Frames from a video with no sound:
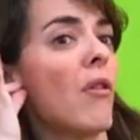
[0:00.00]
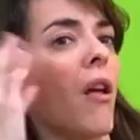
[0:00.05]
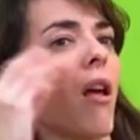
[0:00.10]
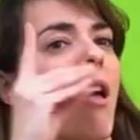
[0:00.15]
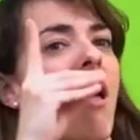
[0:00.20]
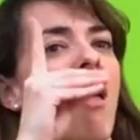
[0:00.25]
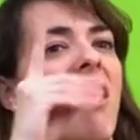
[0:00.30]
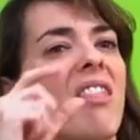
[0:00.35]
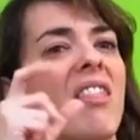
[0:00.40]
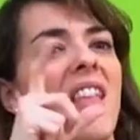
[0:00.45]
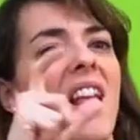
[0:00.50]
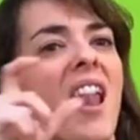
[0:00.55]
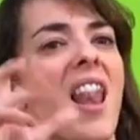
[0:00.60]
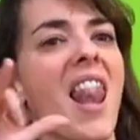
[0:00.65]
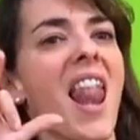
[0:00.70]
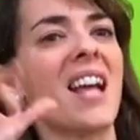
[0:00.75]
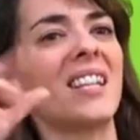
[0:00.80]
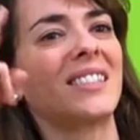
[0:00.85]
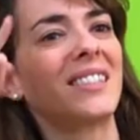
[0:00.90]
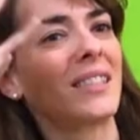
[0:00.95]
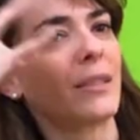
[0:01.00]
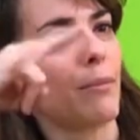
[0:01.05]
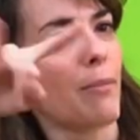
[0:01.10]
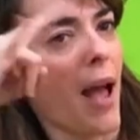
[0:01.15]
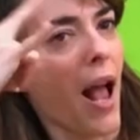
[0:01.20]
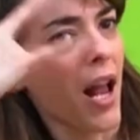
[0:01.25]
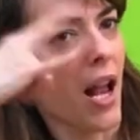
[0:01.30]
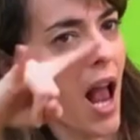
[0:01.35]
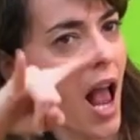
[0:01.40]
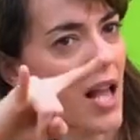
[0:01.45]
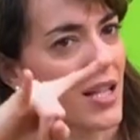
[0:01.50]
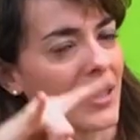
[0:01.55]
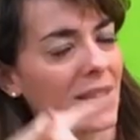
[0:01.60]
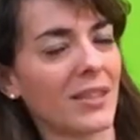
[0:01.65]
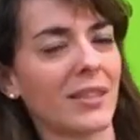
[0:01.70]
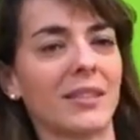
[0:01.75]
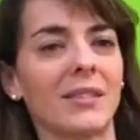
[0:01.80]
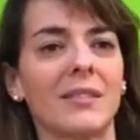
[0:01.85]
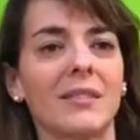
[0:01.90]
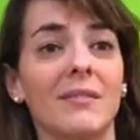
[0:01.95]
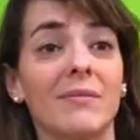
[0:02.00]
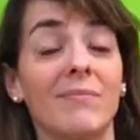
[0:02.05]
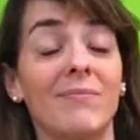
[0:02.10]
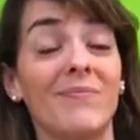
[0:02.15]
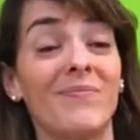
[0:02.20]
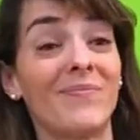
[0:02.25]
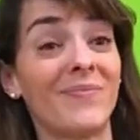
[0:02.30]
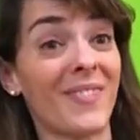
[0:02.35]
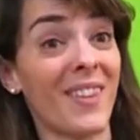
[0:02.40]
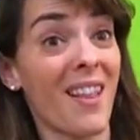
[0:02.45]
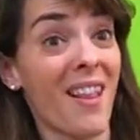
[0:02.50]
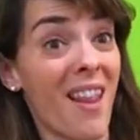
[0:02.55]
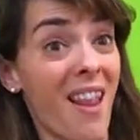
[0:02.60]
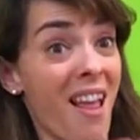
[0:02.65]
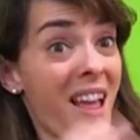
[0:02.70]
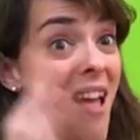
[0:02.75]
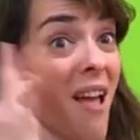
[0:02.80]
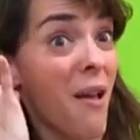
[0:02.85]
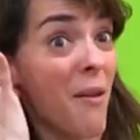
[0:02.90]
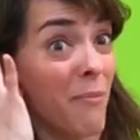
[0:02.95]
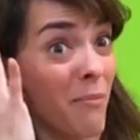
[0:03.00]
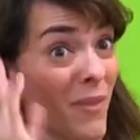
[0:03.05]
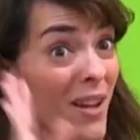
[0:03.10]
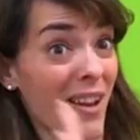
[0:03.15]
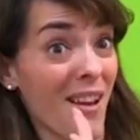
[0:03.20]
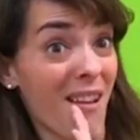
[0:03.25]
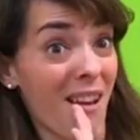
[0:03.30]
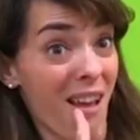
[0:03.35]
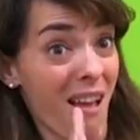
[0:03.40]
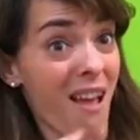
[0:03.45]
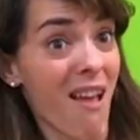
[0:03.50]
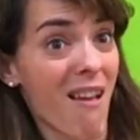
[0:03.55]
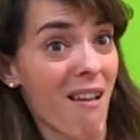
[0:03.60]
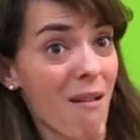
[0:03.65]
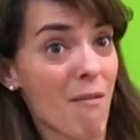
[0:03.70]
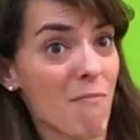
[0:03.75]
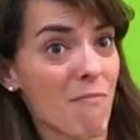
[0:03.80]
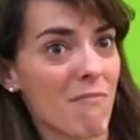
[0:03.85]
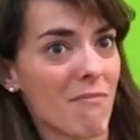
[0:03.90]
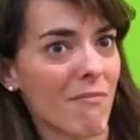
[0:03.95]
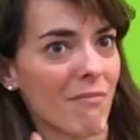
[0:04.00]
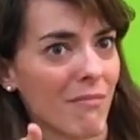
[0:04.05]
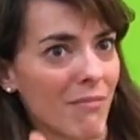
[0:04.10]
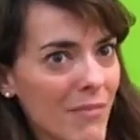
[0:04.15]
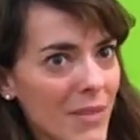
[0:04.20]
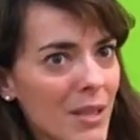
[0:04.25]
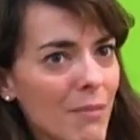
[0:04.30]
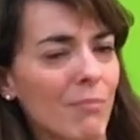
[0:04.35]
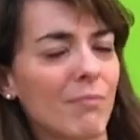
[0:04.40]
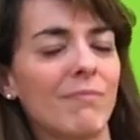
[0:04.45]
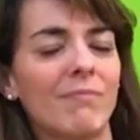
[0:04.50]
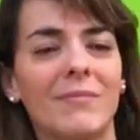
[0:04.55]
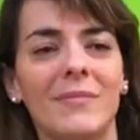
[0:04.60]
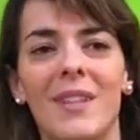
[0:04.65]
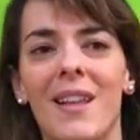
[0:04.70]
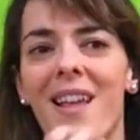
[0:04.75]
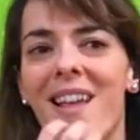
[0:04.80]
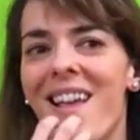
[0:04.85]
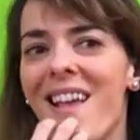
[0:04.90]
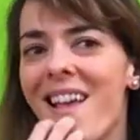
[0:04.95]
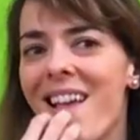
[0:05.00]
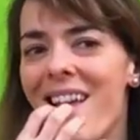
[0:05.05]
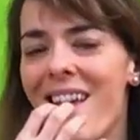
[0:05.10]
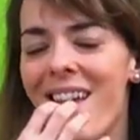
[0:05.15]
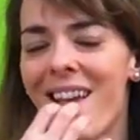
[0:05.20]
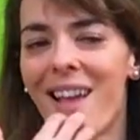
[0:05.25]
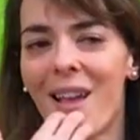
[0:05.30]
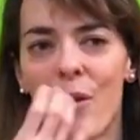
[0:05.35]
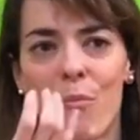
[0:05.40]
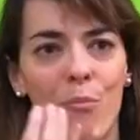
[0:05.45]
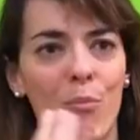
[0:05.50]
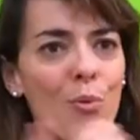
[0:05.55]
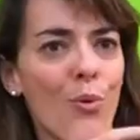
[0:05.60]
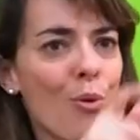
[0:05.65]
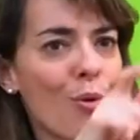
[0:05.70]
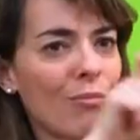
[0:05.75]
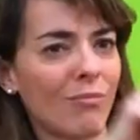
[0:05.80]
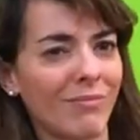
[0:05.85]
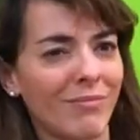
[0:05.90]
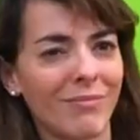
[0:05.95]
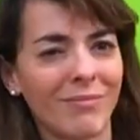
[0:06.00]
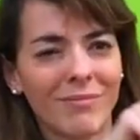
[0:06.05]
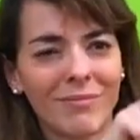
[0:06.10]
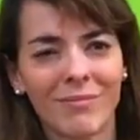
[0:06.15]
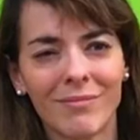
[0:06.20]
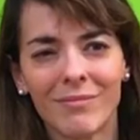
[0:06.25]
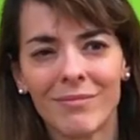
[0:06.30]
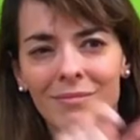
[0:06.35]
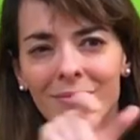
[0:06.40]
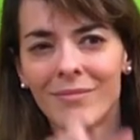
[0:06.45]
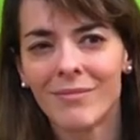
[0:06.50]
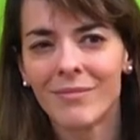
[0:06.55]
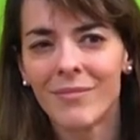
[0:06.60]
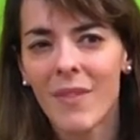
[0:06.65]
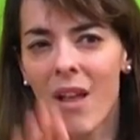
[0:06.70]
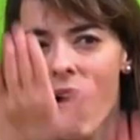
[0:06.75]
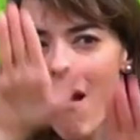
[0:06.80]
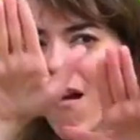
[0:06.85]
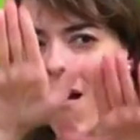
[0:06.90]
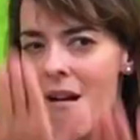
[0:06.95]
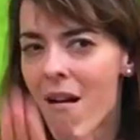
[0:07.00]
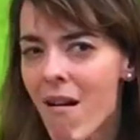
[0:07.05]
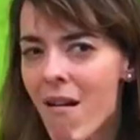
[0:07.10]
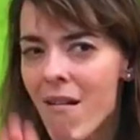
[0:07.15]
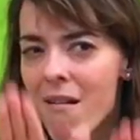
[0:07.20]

Es, por antonomasia, Nuestra Señora de las Vacas uno de los ejemplos vivos de la devoción popular.